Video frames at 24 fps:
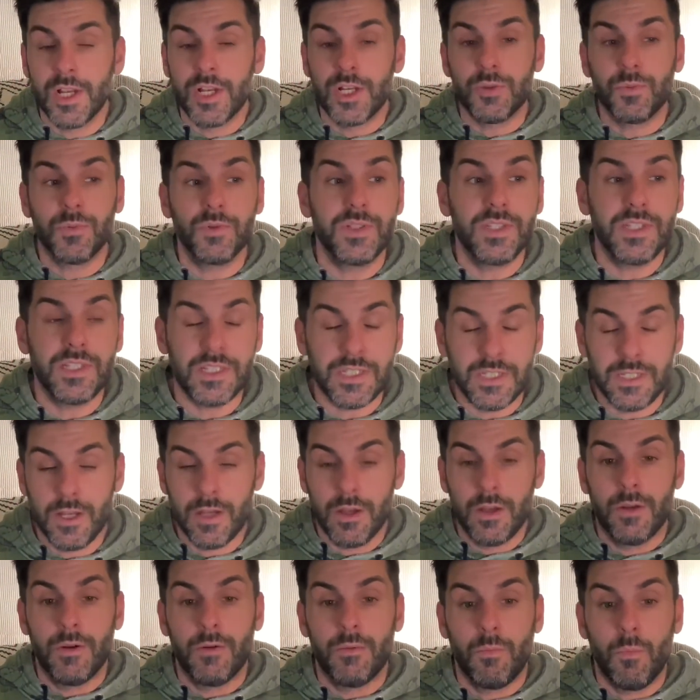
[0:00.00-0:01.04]
Je me suis dit,
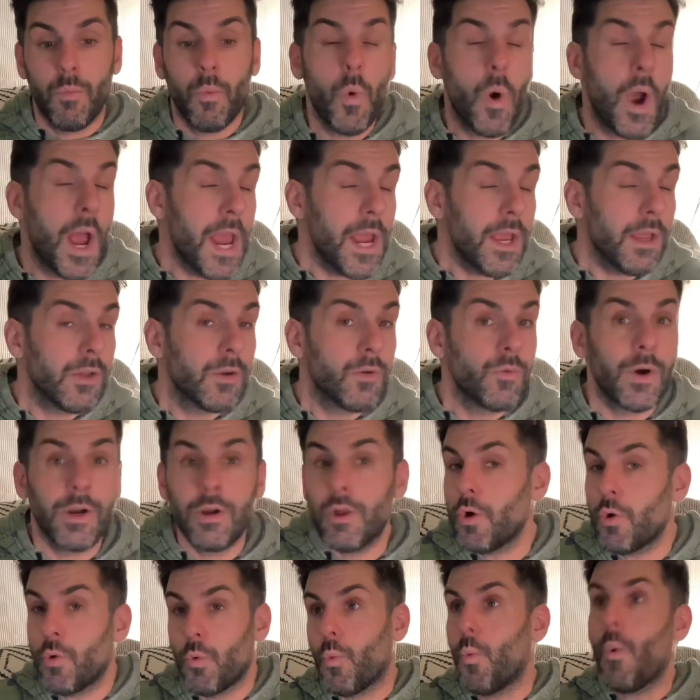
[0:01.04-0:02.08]
Mouais !» ou
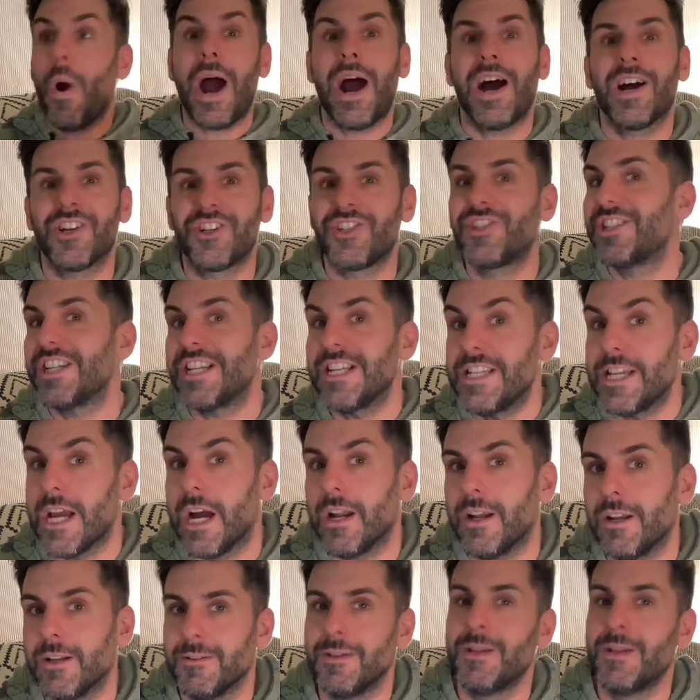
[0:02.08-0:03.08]
alors, waouh, génial.